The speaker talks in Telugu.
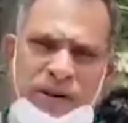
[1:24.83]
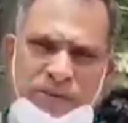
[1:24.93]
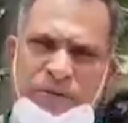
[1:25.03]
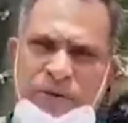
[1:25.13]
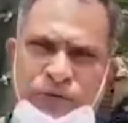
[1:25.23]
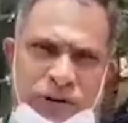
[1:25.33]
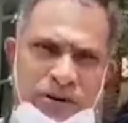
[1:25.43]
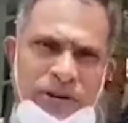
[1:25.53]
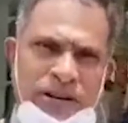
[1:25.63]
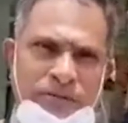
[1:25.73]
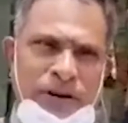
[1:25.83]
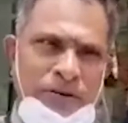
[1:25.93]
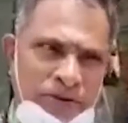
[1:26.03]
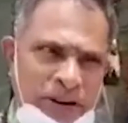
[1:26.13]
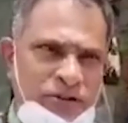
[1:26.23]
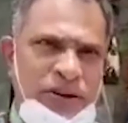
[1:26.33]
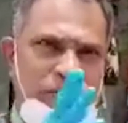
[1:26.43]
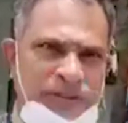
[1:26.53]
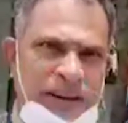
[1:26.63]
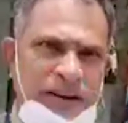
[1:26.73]
చెప్పండి మీ ఫోన్ నెంబర్ చెప్పండి మా వాడితో
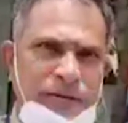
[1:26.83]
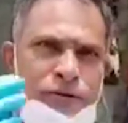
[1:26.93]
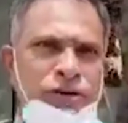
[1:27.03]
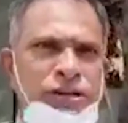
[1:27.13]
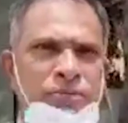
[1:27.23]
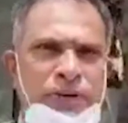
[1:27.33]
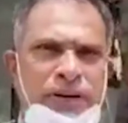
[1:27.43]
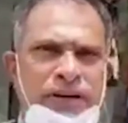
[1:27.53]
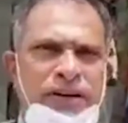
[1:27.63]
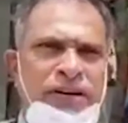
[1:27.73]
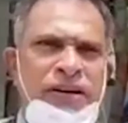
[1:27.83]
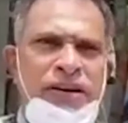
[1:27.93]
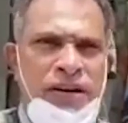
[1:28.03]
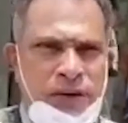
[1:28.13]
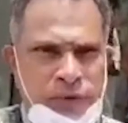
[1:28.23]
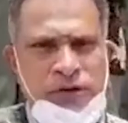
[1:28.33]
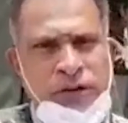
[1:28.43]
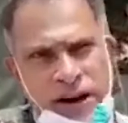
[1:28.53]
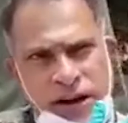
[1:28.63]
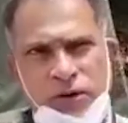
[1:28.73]
చేపిస్తాను మీకు అని చెప్పి వీడు
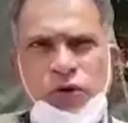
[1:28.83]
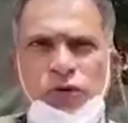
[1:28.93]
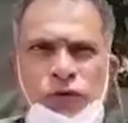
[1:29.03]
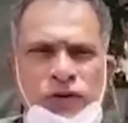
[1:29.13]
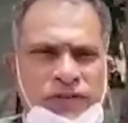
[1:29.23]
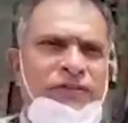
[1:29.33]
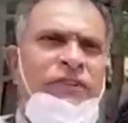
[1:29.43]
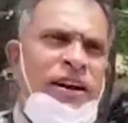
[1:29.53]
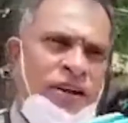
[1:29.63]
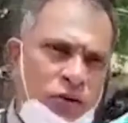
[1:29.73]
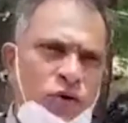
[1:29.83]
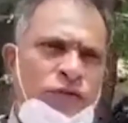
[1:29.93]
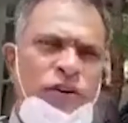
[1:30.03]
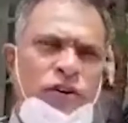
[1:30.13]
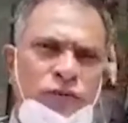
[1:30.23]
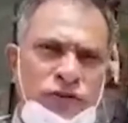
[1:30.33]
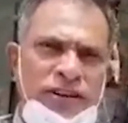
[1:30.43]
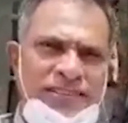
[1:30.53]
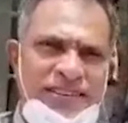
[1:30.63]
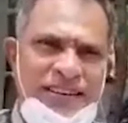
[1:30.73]
వాడికి ఎవడికో వాడి ఇంకో ఫ్రెండ్కి ఫోన్
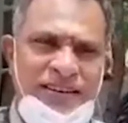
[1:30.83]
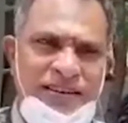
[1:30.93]
చేసి